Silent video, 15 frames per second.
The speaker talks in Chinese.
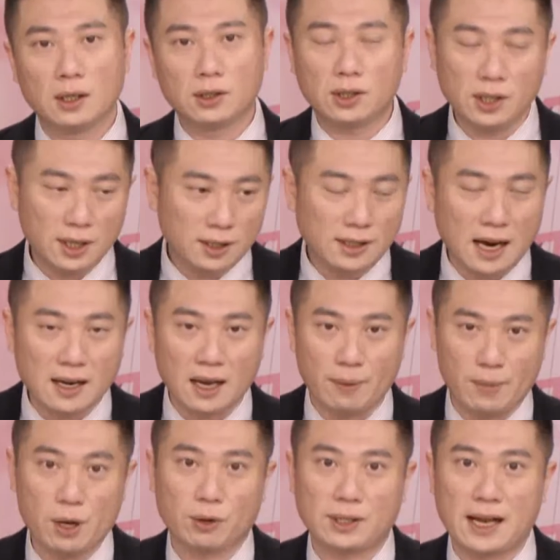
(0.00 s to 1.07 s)
自营商也没
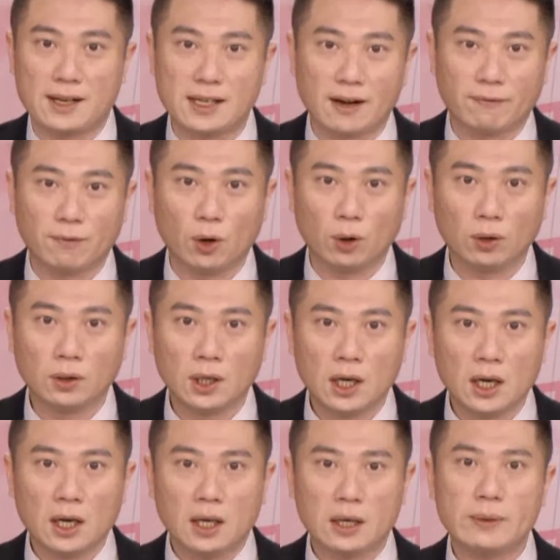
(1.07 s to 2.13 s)
有占上风，
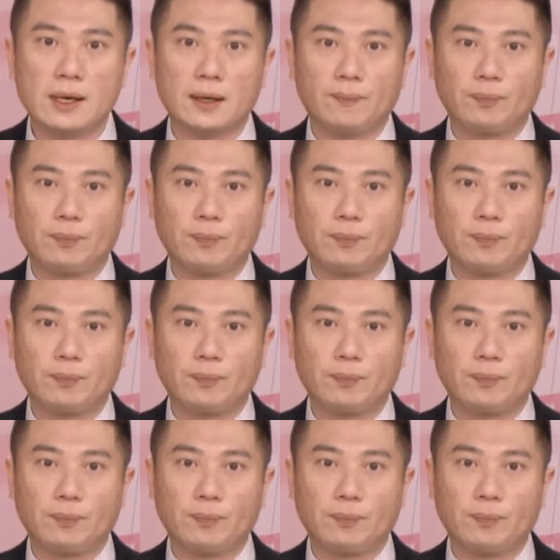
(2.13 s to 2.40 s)
因为